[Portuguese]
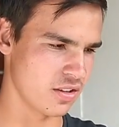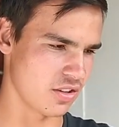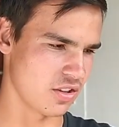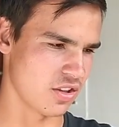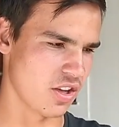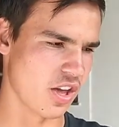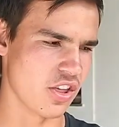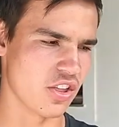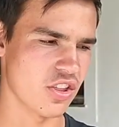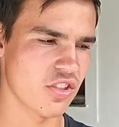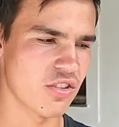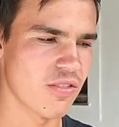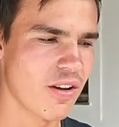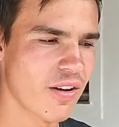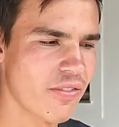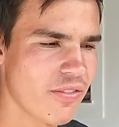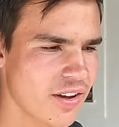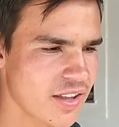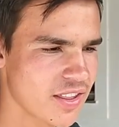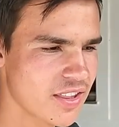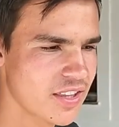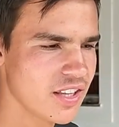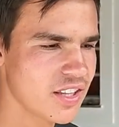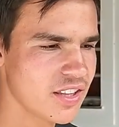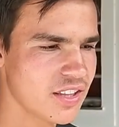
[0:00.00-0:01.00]
É, a gente vai
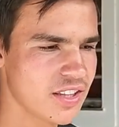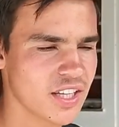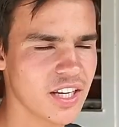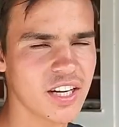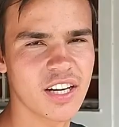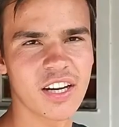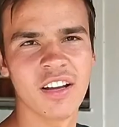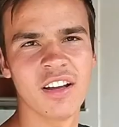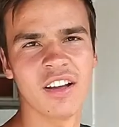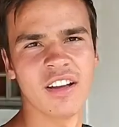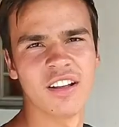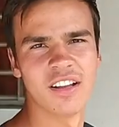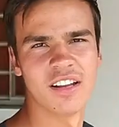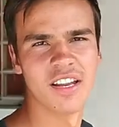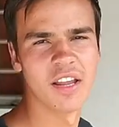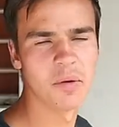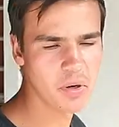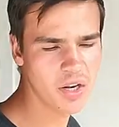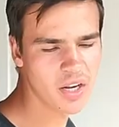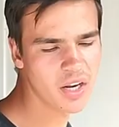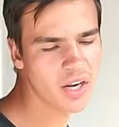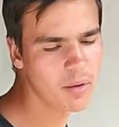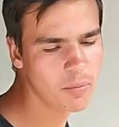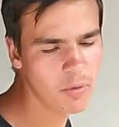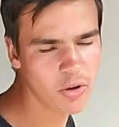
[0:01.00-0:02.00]
fazer inteira.
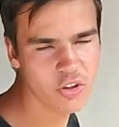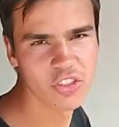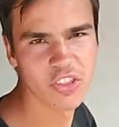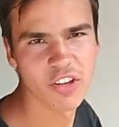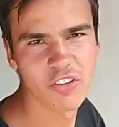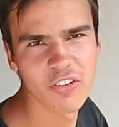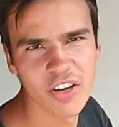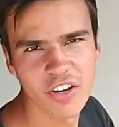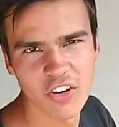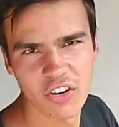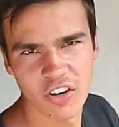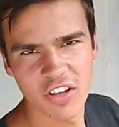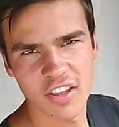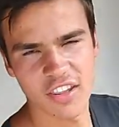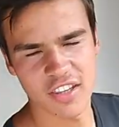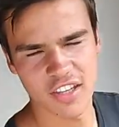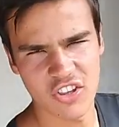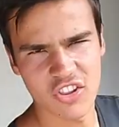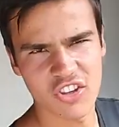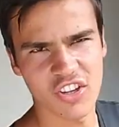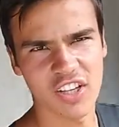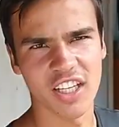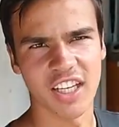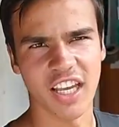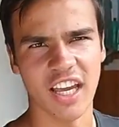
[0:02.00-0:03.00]
Lembrando que a moto não é nossa,
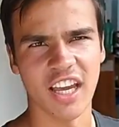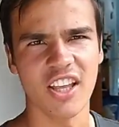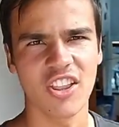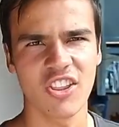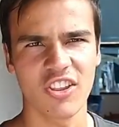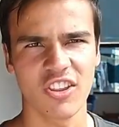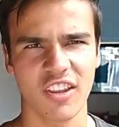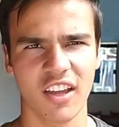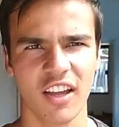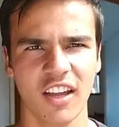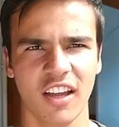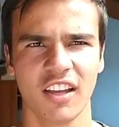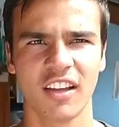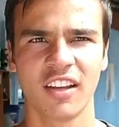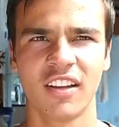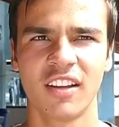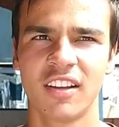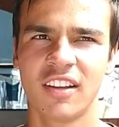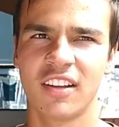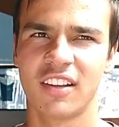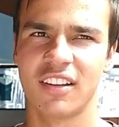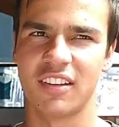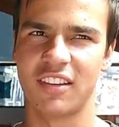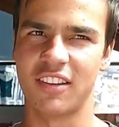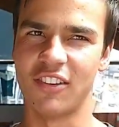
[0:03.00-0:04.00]
é de cliente, tá?
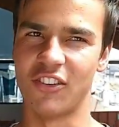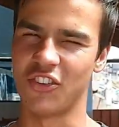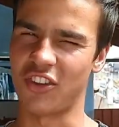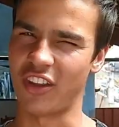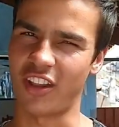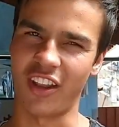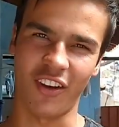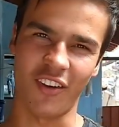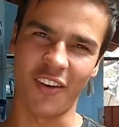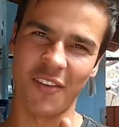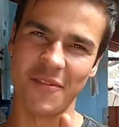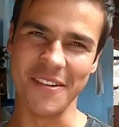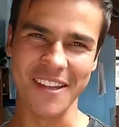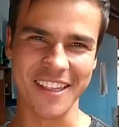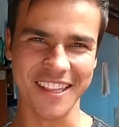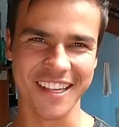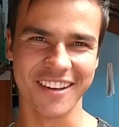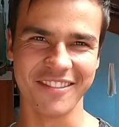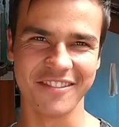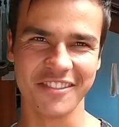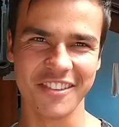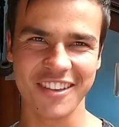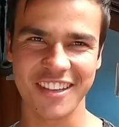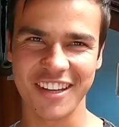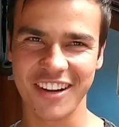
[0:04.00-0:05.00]
Então já tá
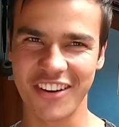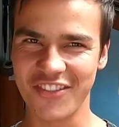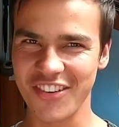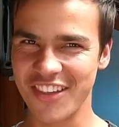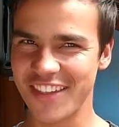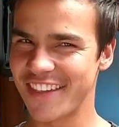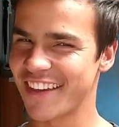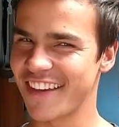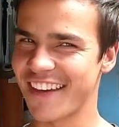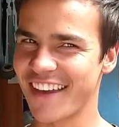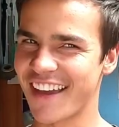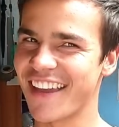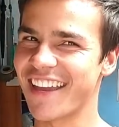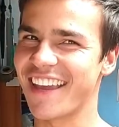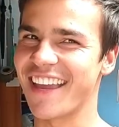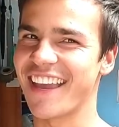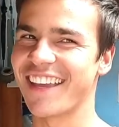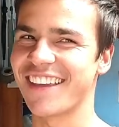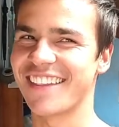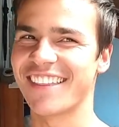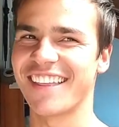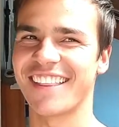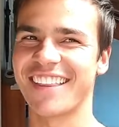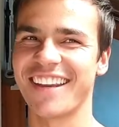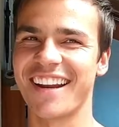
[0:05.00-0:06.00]
começando meu serviço aí,
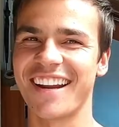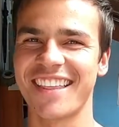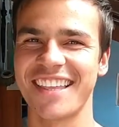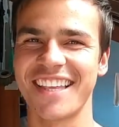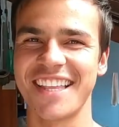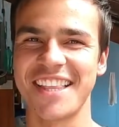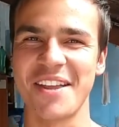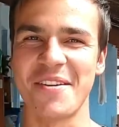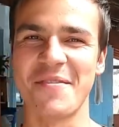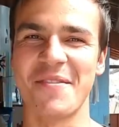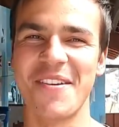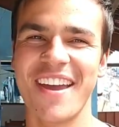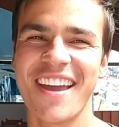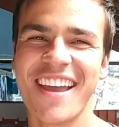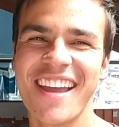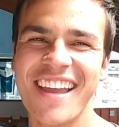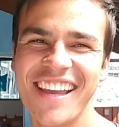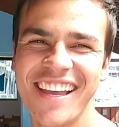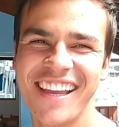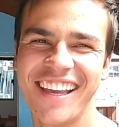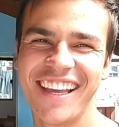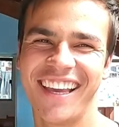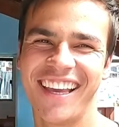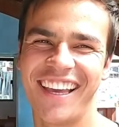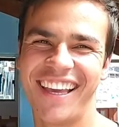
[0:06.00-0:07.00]
quem quiser trazer
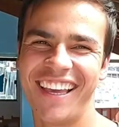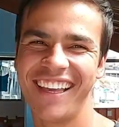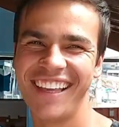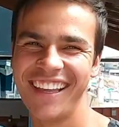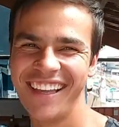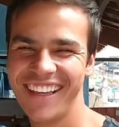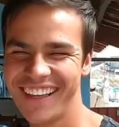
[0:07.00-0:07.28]
também.